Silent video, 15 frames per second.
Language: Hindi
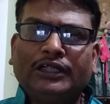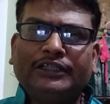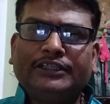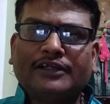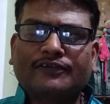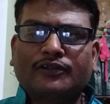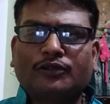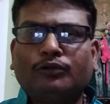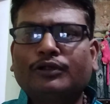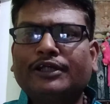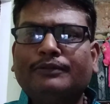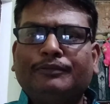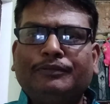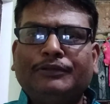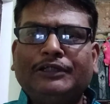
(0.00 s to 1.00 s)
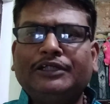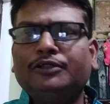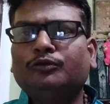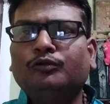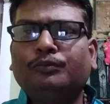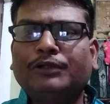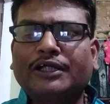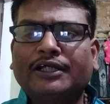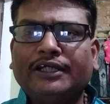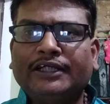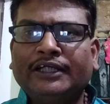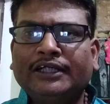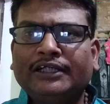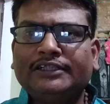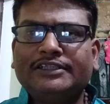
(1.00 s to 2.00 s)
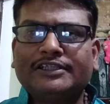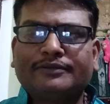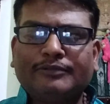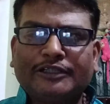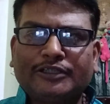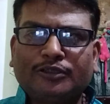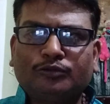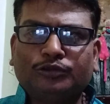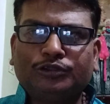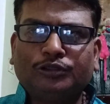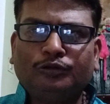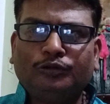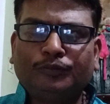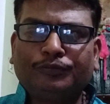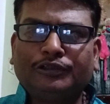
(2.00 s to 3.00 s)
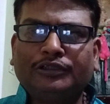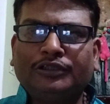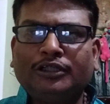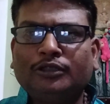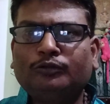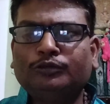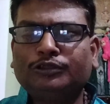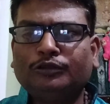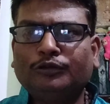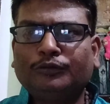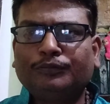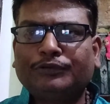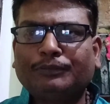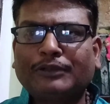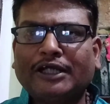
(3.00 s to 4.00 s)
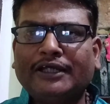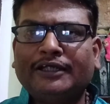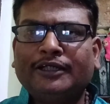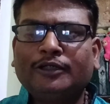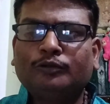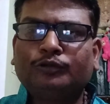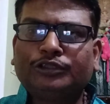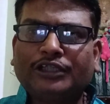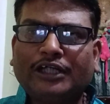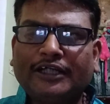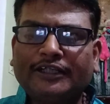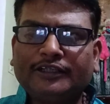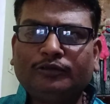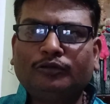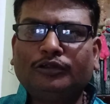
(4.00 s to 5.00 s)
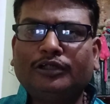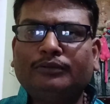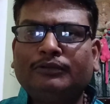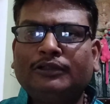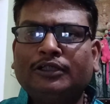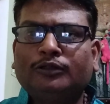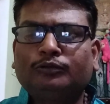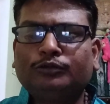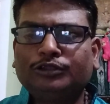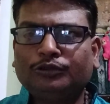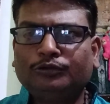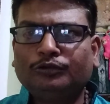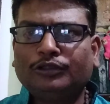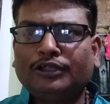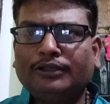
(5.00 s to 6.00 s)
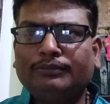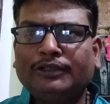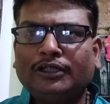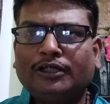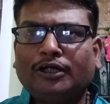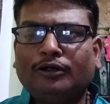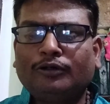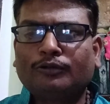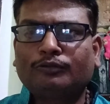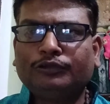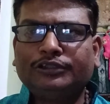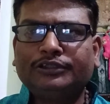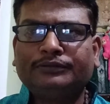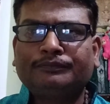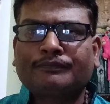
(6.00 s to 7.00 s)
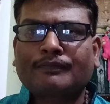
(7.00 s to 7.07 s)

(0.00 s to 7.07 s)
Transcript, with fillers: या सौ के भी ऊपर है जिसमें से कुछ लुप्त कुछ लुप्त प्राय कुछ अति दुर्लभ कुछ दुर्लभ और कुछ